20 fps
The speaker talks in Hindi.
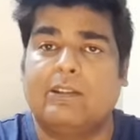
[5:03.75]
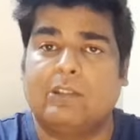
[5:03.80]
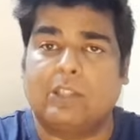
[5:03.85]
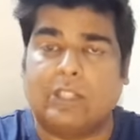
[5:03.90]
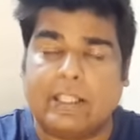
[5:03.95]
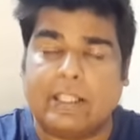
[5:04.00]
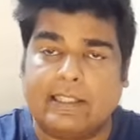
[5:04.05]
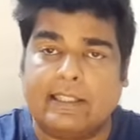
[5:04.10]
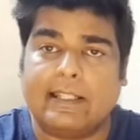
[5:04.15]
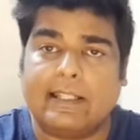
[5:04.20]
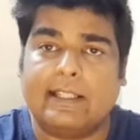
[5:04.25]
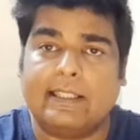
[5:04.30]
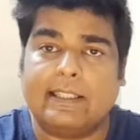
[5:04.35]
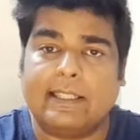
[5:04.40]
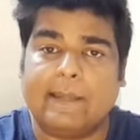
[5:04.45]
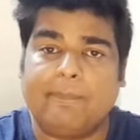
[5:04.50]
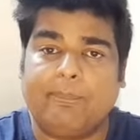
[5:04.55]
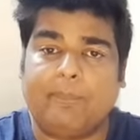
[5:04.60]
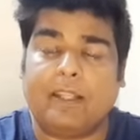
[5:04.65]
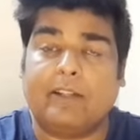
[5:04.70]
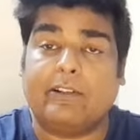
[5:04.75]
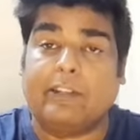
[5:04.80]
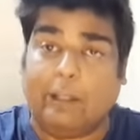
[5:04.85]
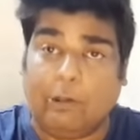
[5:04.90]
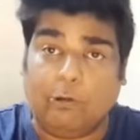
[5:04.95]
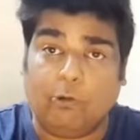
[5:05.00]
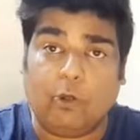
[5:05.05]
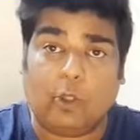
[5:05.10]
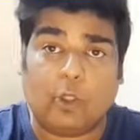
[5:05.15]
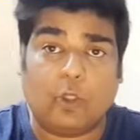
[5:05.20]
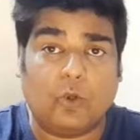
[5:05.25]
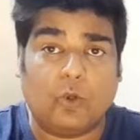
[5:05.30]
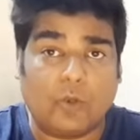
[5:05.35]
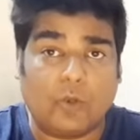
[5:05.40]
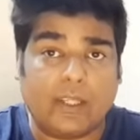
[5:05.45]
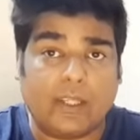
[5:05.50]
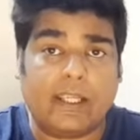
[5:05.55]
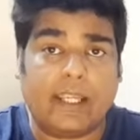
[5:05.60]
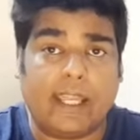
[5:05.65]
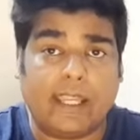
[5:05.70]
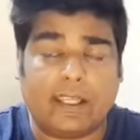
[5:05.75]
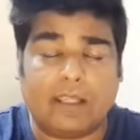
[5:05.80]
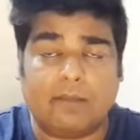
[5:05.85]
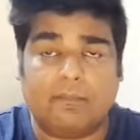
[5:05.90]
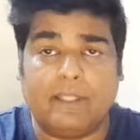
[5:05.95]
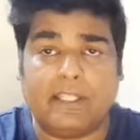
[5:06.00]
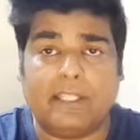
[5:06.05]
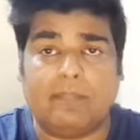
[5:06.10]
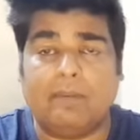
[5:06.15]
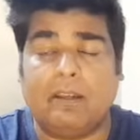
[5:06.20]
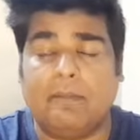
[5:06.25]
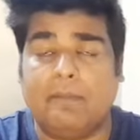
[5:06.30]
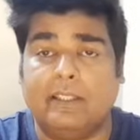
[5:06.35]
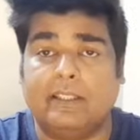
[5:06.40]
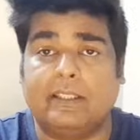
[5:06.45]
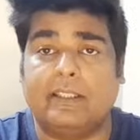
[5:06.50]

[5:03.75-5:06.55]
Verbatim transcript: जिस तरह से टिल्लू और गोगी गैंग के बीच में अभी